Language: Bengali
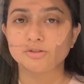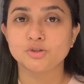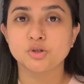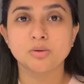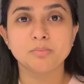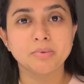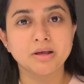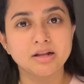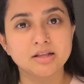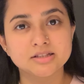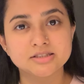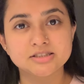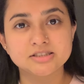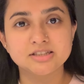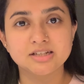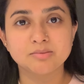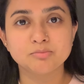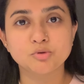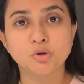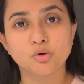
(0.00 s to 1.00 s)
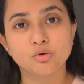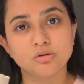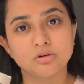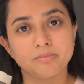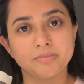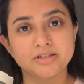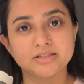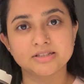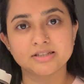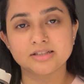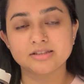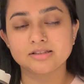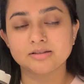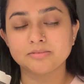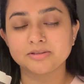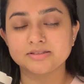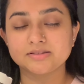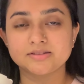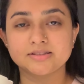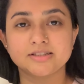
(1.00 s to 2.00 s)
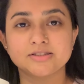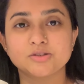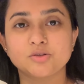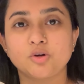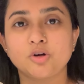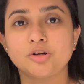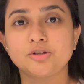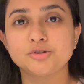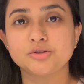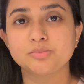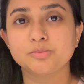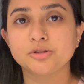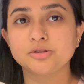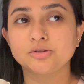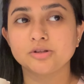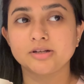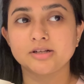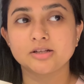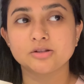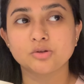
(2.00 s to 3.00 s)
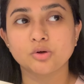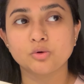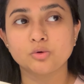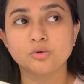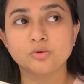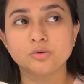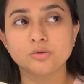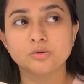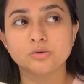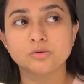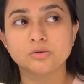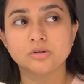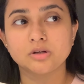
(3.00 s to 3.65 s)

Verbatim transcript: যখন বাংলাদেশে ছিলাম তখন আমি এটা খেতাম এক্সারসাইজ করার সময় এটা তখনও